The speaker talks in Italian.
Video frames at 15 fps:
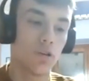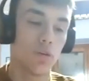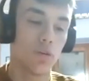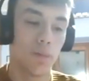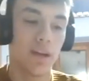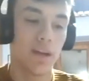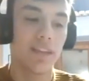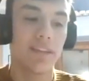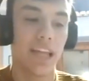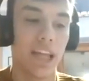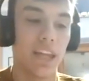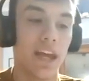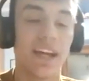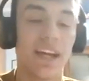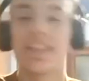partire
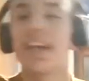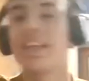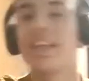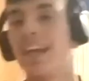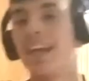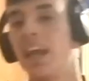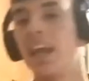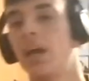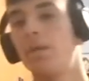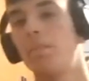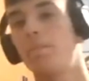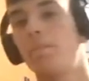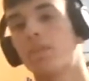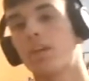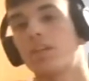da Daniele,
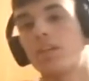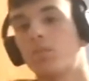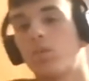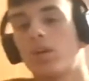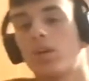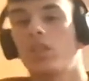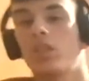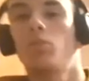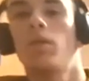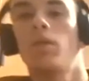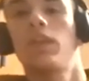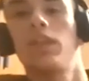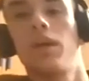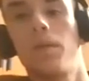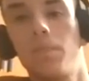qualche domanda.